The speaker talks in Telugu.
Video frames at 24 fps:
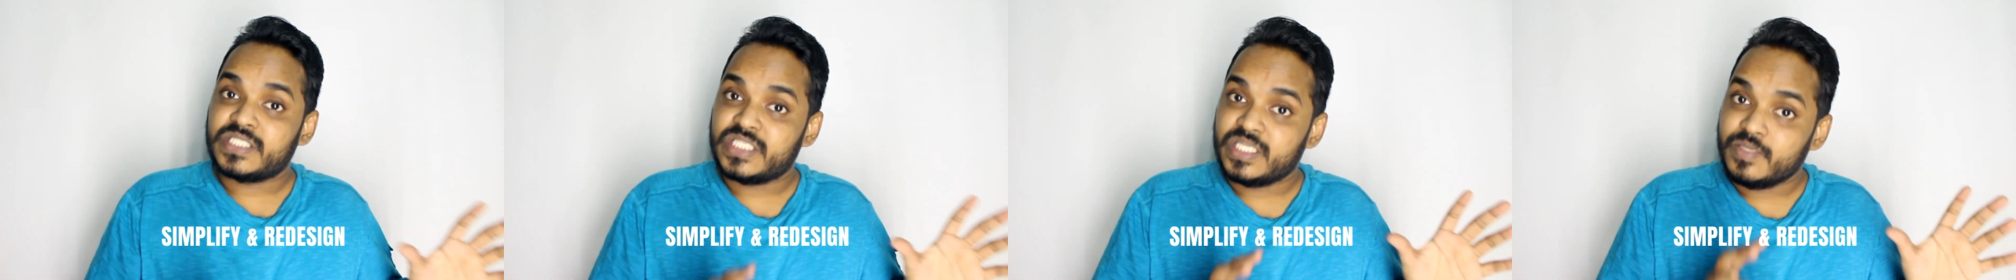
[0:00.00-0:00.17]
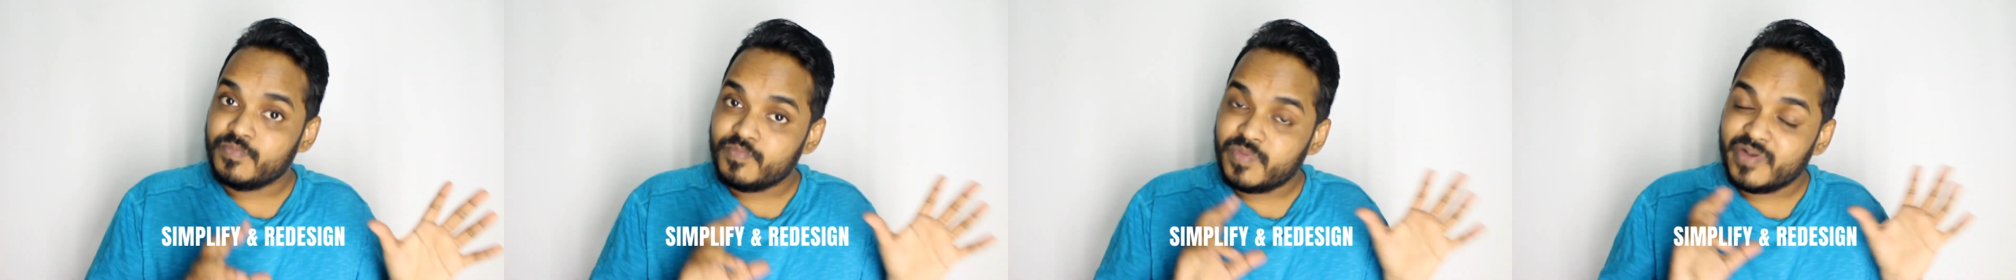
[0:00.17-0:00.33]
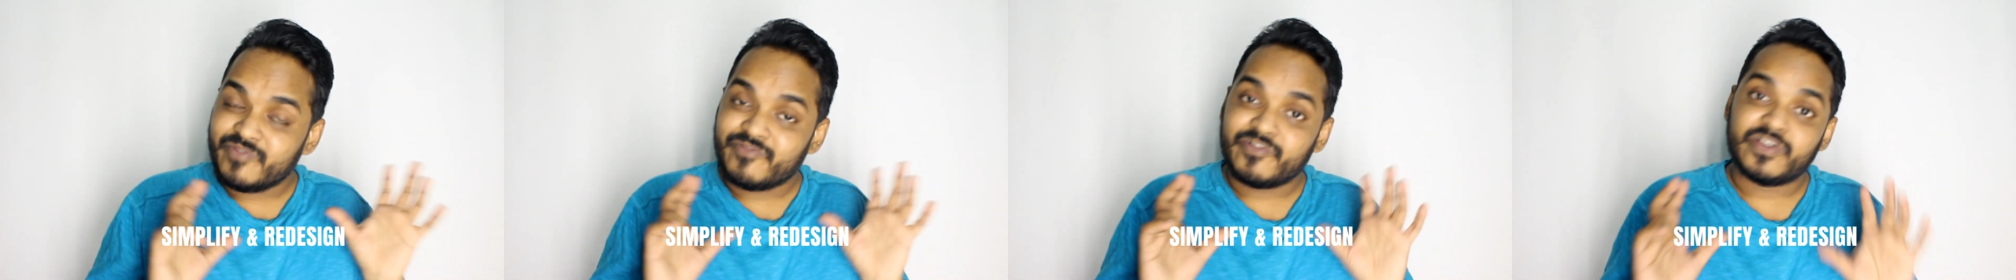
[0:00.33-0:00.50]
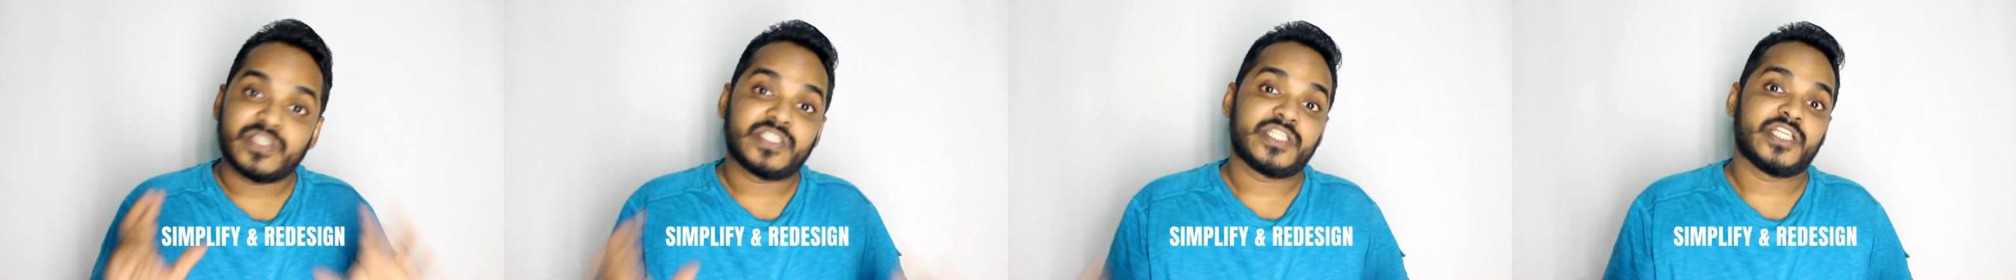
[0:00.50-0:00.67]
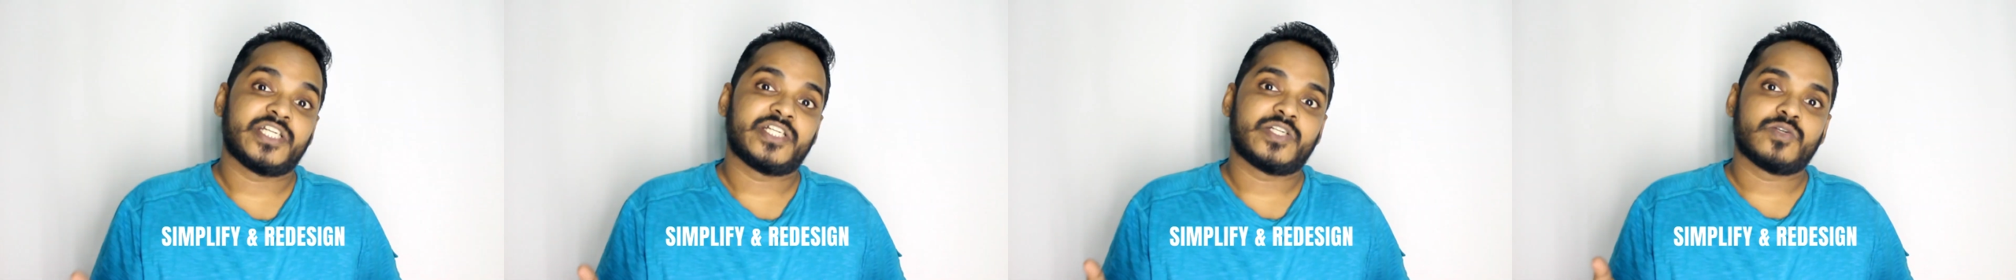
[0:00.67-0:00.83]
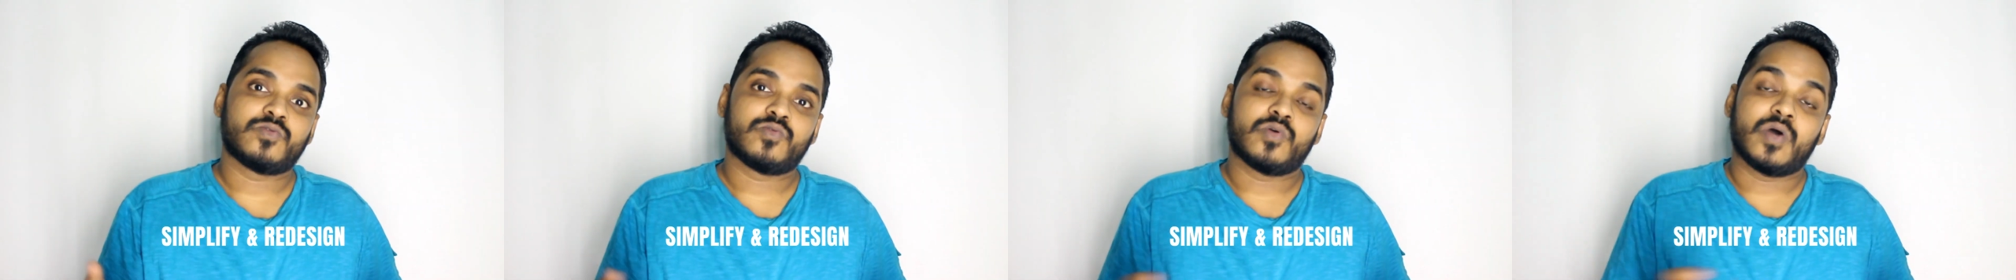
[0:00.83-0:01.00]
సింప్లిఫై
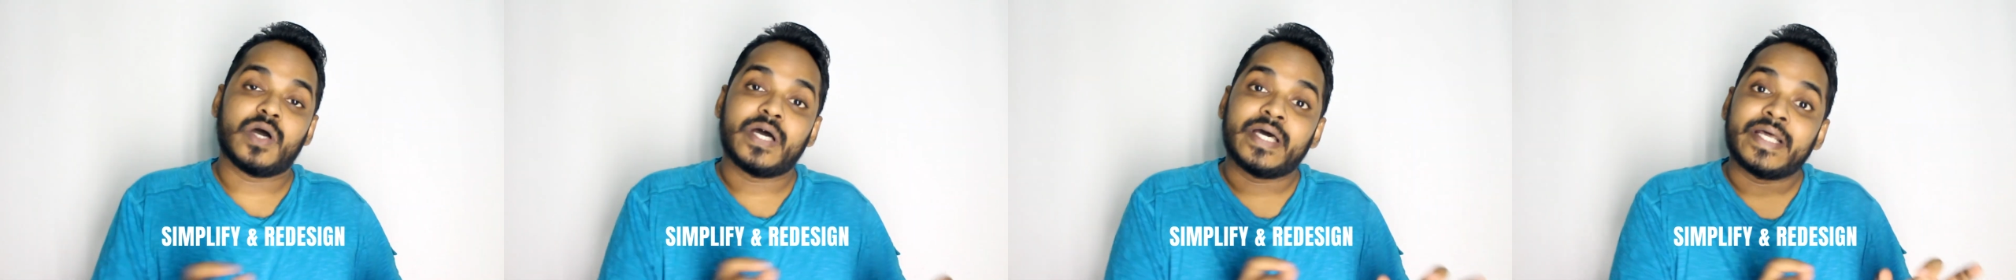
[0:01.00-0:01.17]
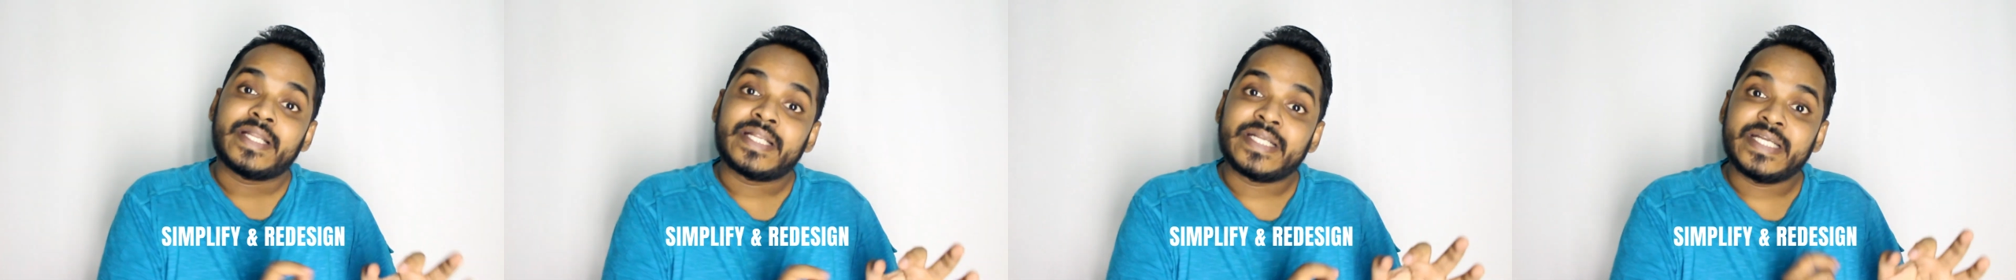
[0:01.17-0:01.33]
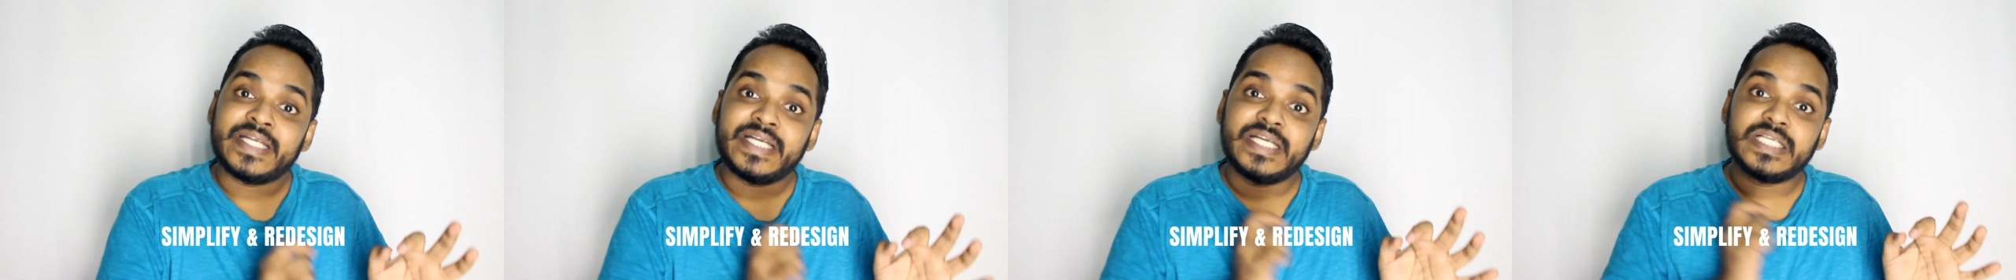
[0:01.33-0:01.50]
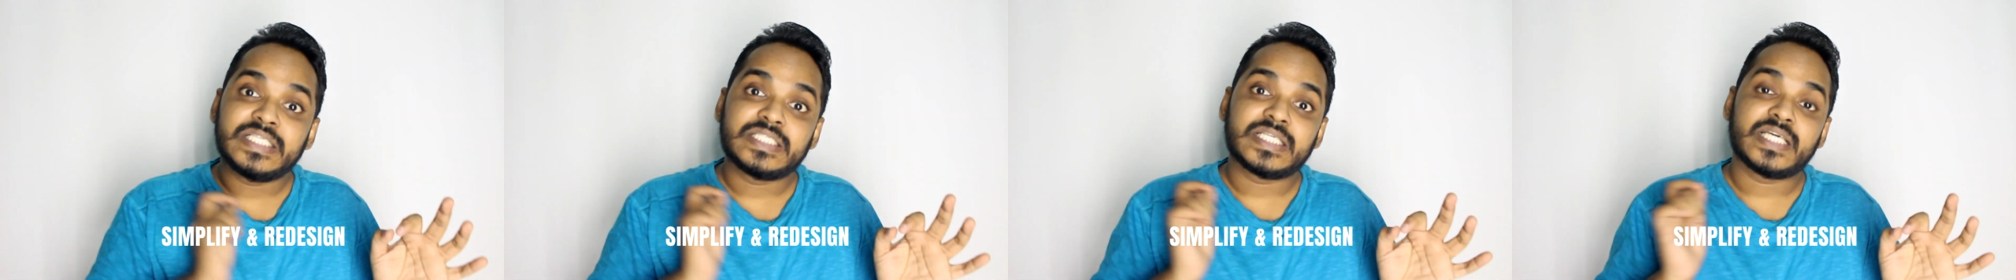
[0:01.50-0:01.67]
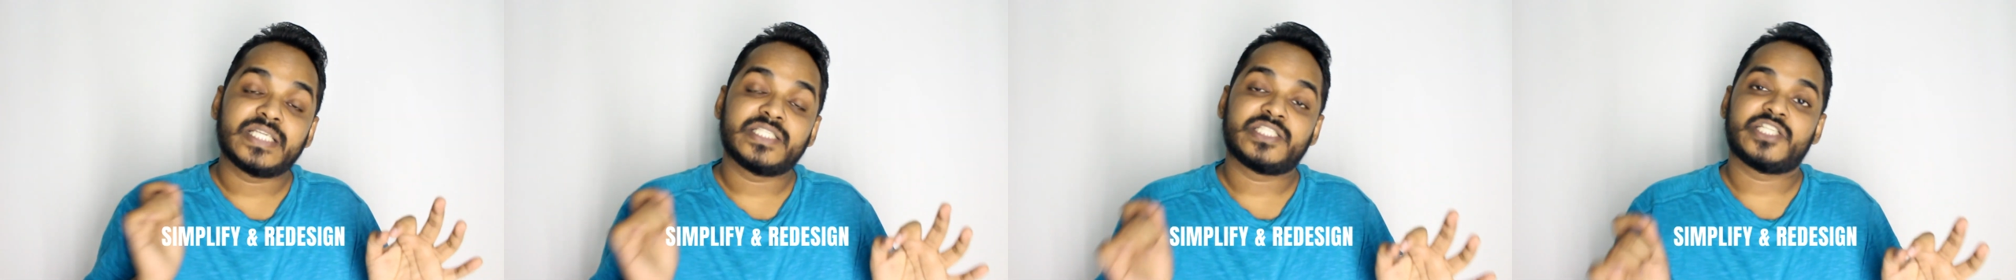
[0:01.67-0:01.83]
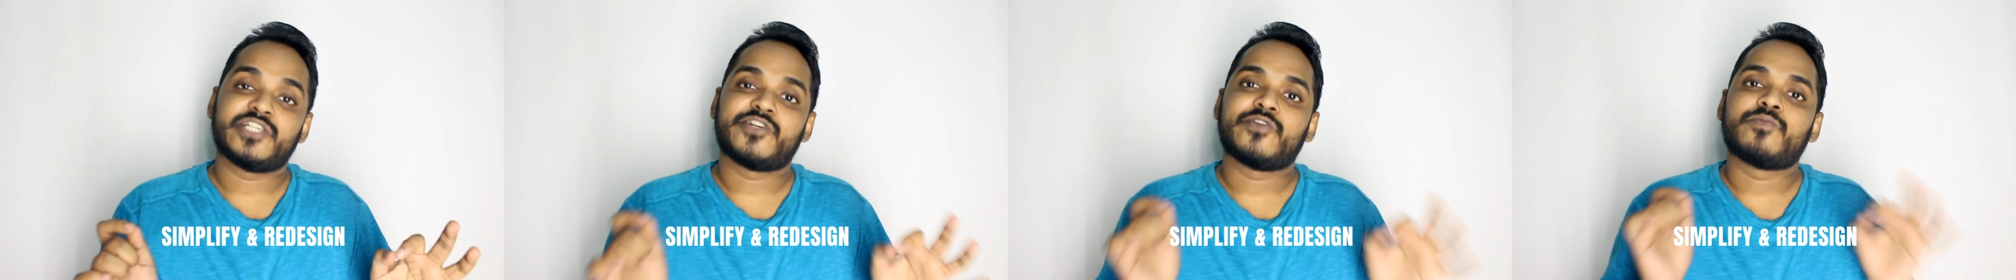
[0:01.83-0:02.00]
చేయటం
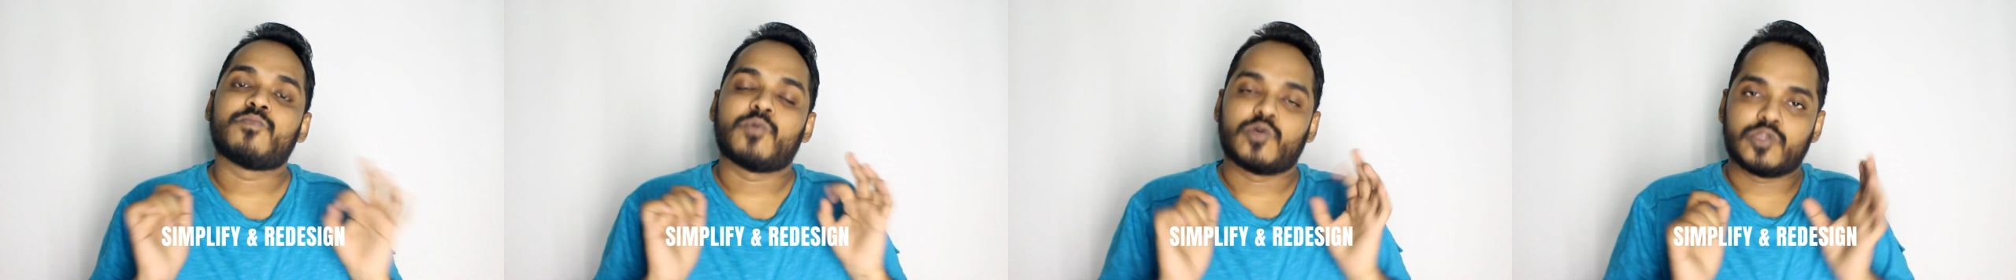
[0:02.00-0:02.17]
రీడిజైన్ చేయడం